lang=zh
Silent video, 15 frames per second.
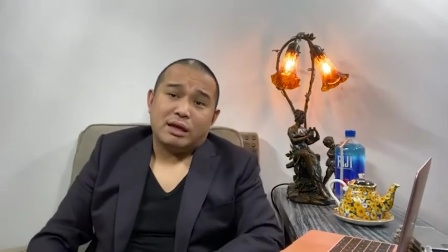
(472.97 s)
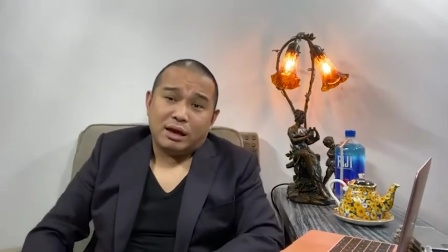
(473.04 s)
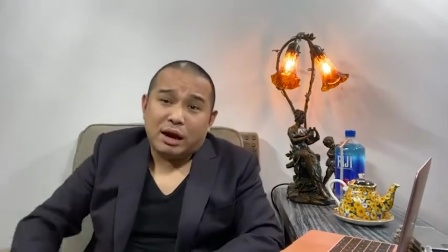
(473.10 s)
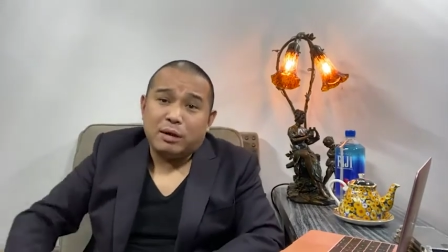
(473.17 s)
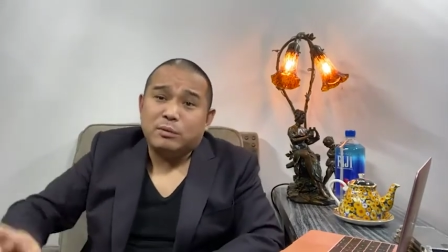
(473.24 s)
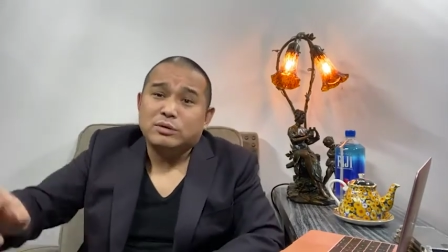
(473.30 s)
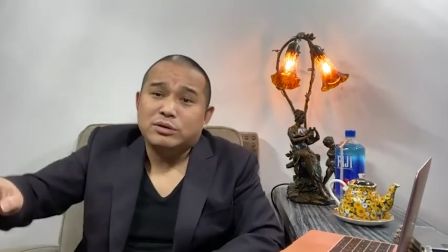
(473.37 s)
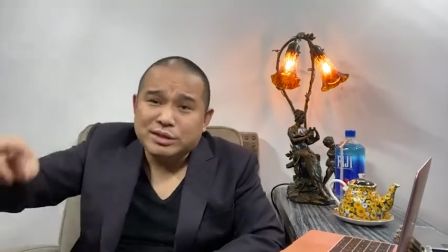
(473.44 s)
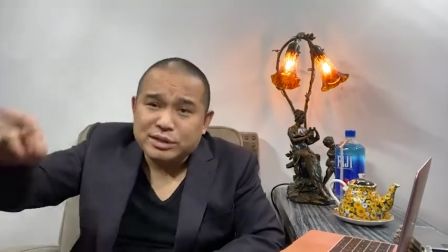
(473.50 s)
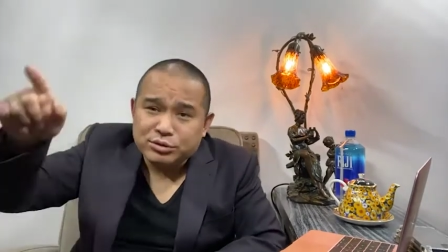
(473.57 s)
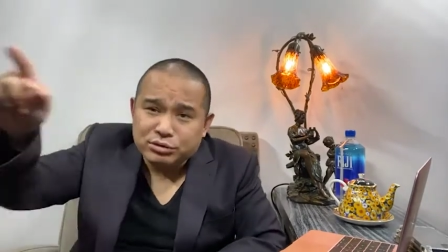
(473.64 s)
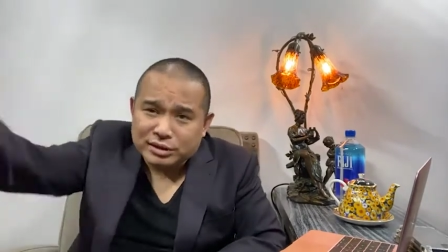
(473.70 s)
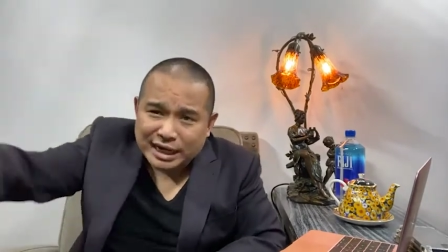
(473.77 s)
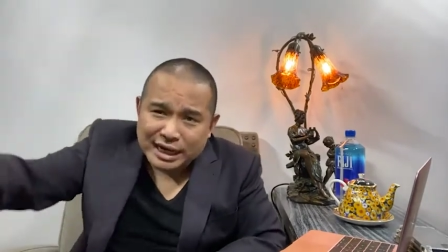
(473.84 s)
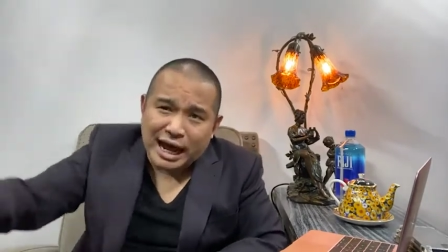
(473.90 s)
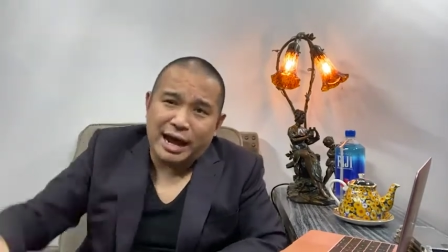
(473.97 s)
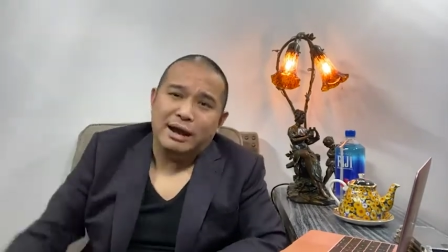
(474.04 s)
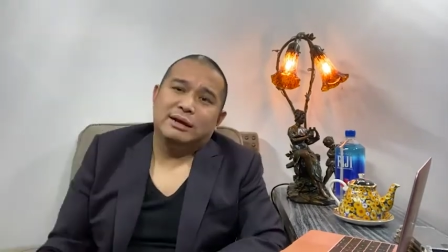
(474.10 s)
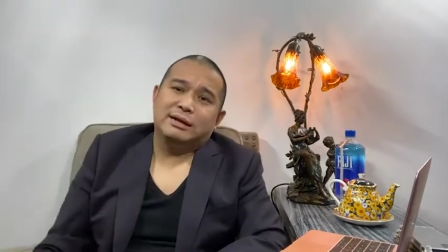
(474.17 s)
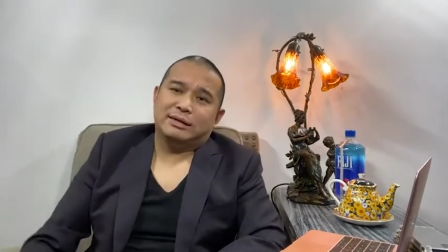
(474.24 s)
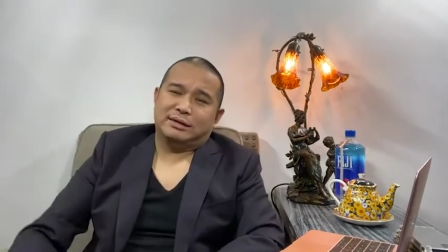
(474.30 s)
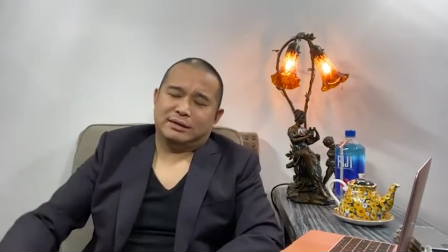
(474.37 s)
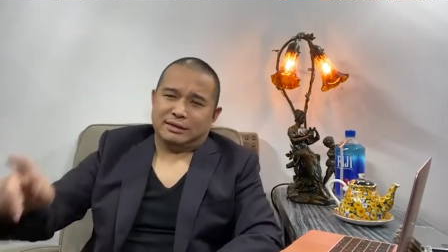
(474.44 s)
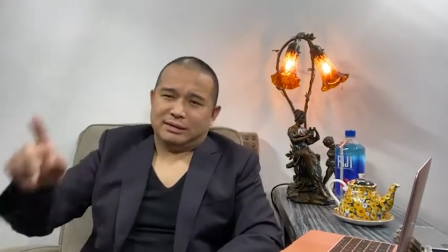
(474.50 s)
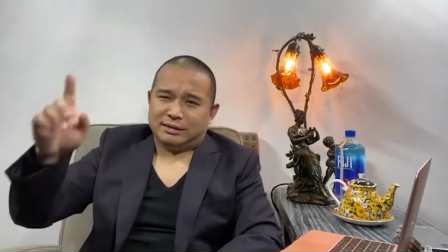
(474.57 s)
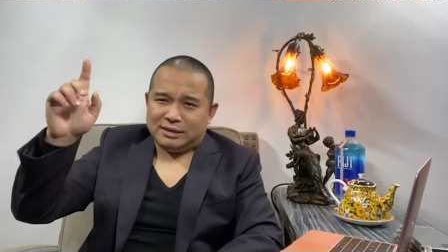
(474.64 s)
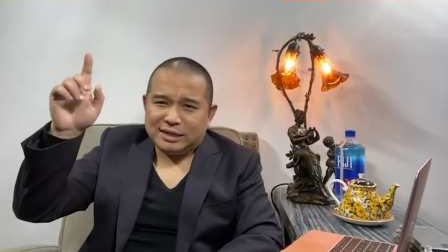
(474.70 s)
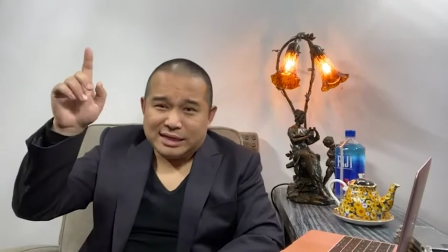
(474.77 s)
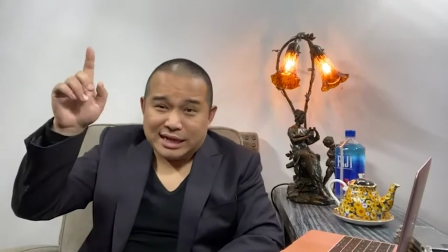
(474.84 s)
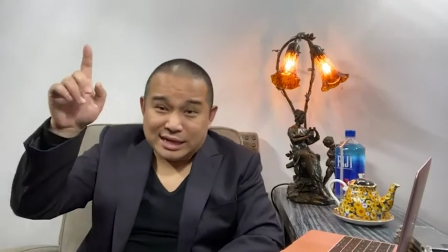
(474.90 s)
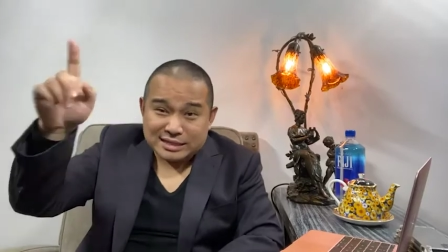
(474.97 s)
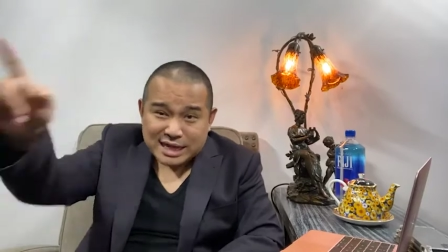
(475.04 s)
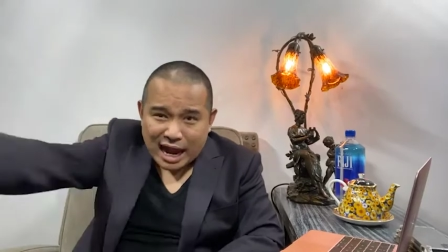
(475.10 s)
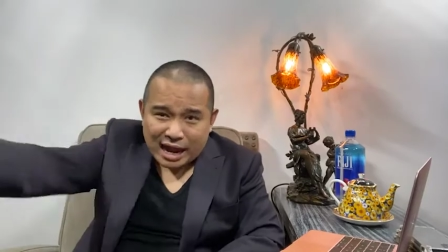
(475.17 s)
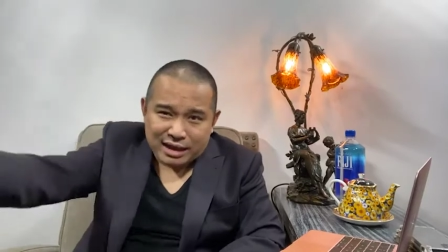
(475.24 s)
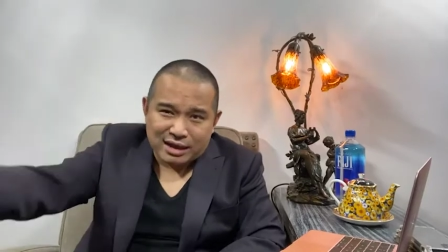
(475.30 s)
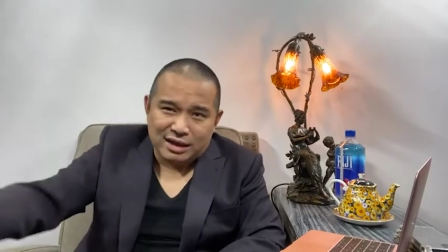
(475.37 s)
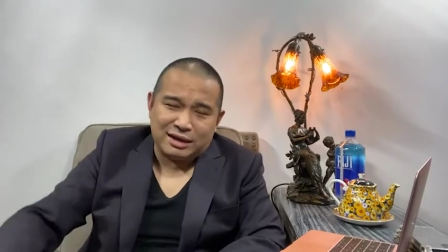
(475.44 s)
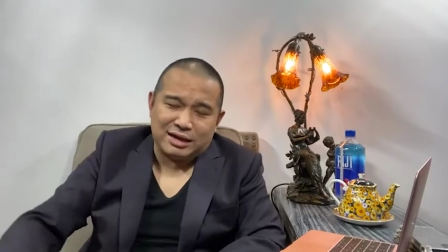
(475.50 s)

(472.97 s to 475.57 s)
啊，我说你坐下来，你点菜，